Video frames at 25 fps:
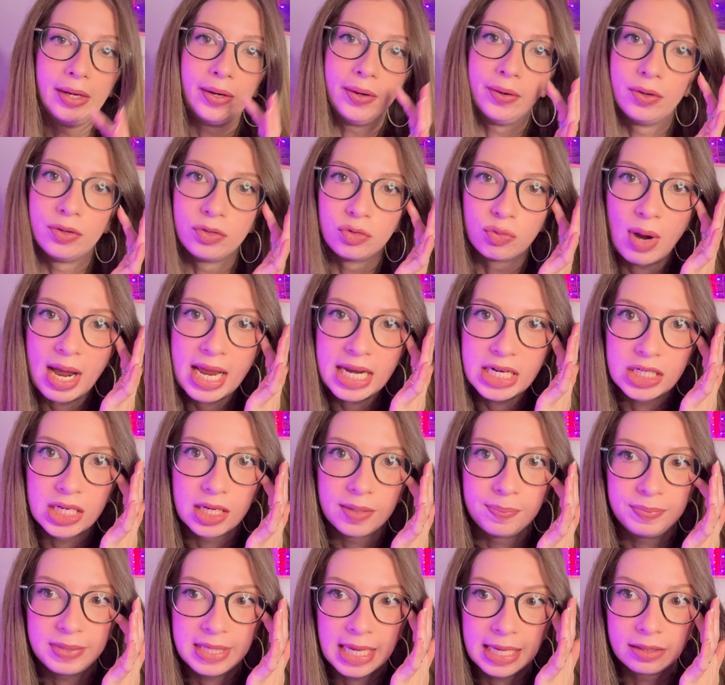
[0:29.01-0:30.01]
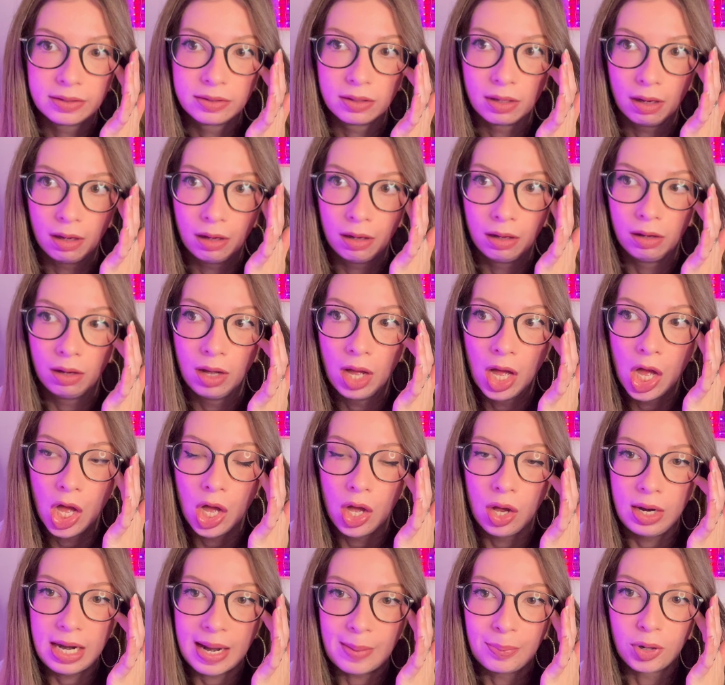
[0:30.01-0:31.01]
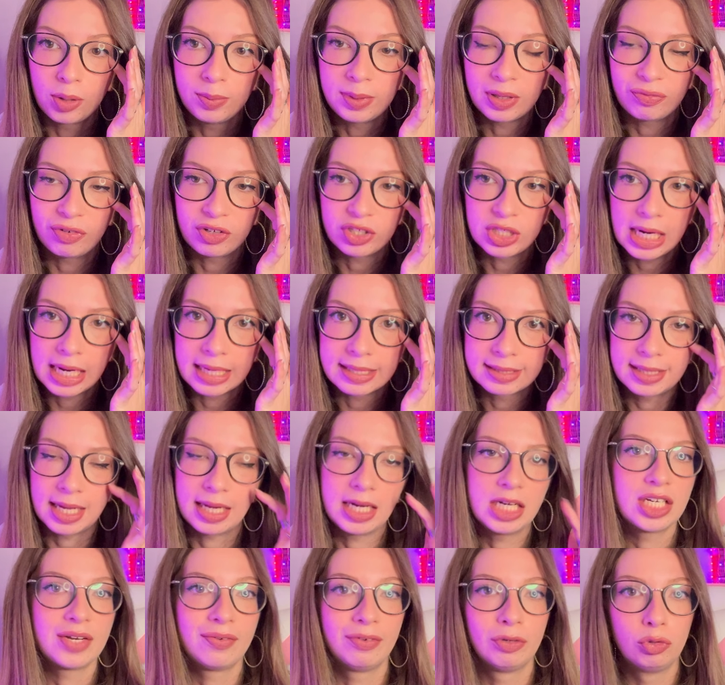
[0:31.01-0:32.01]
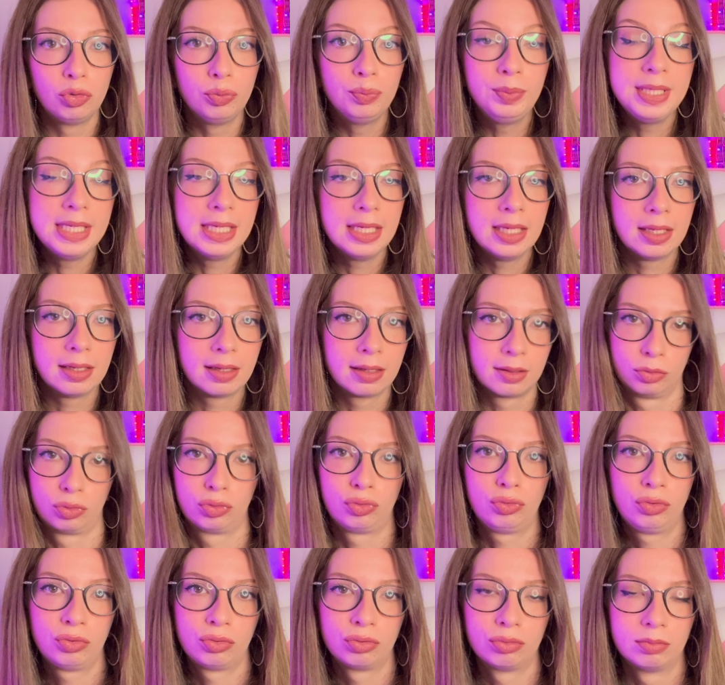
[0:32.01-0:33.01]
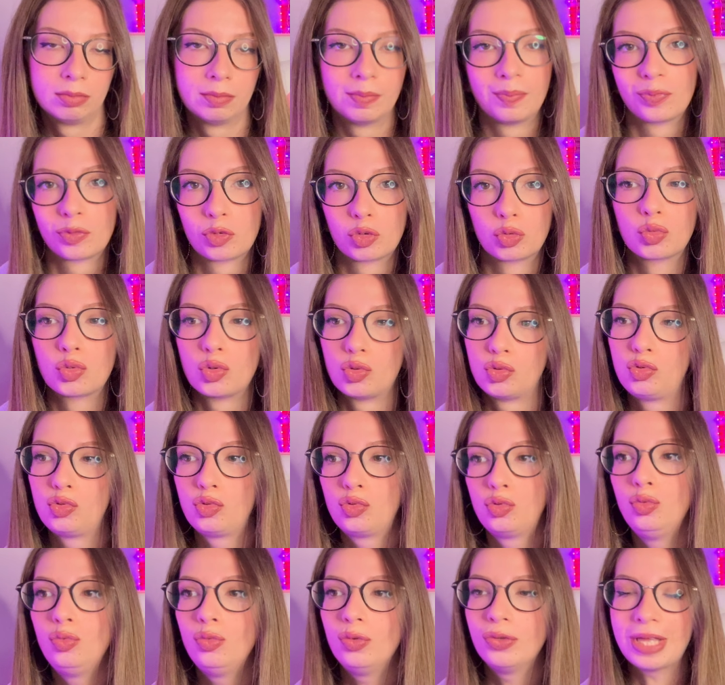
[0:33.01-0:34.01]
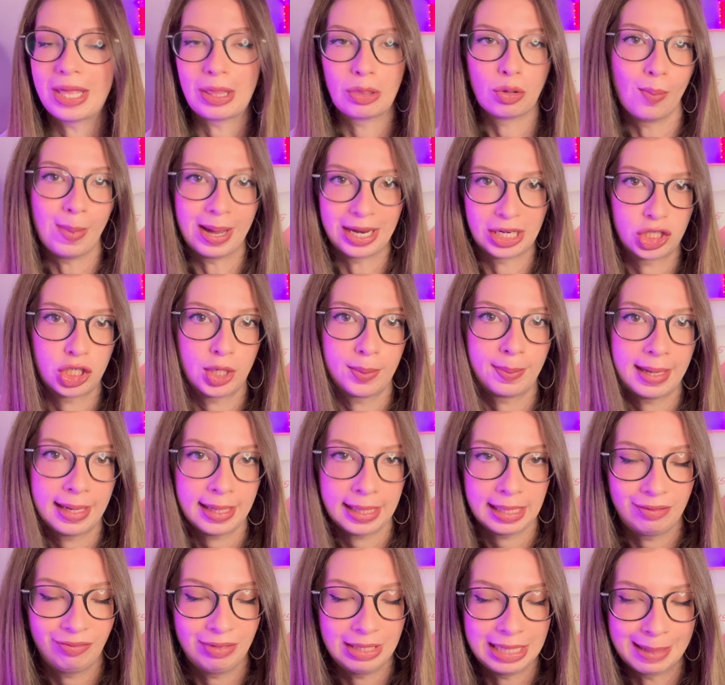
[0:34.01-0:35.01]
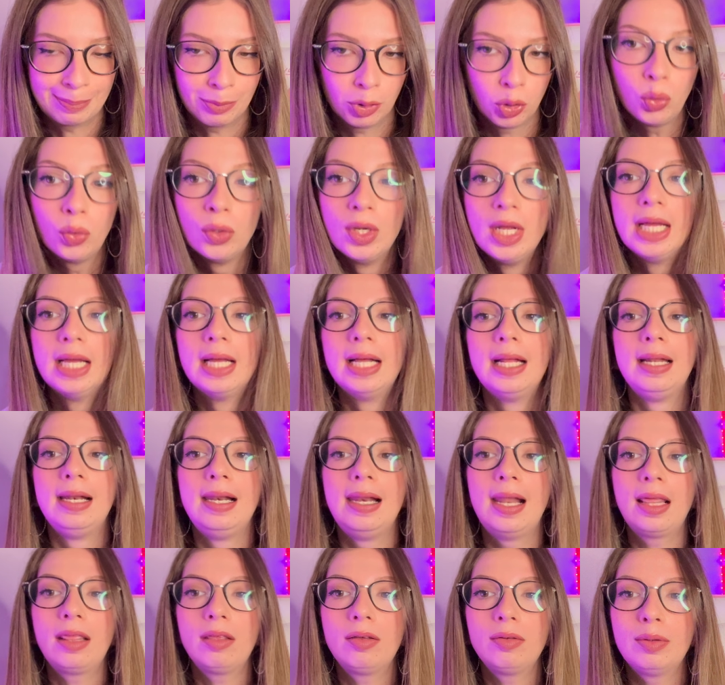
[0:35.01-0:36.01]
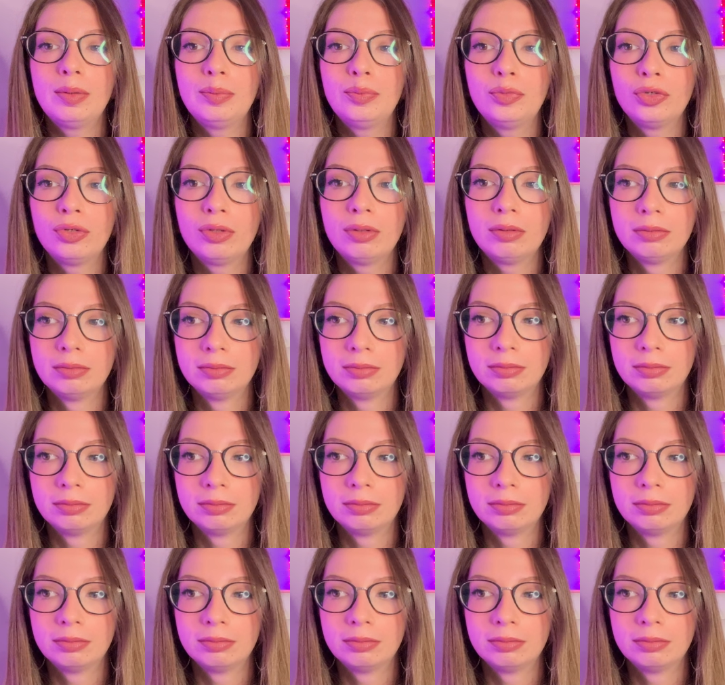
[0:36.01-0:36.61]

Euh, ouais, j'ai peut-être... Euh, la première fois que je l'ai installé, j'avais oublié un truc, donc du coup ça ne marche pas, évidemment. Là, normalement,